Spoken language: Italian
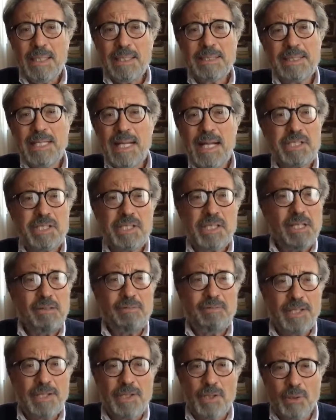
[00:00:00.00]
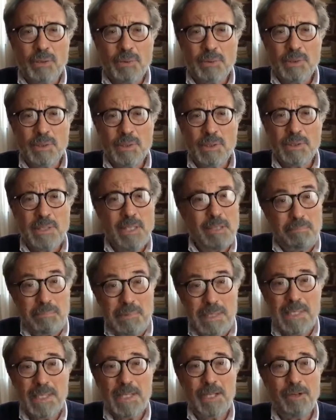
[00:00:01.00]
la strage del Vaillant del
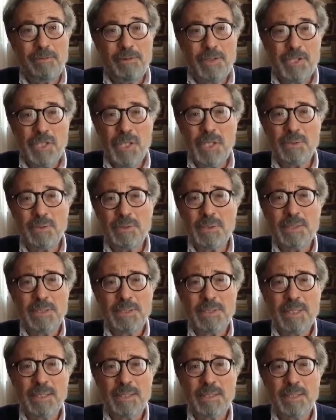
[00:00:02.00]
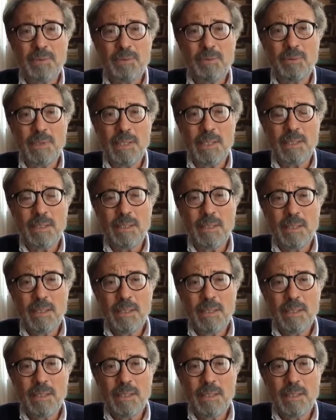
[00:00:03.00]
1962.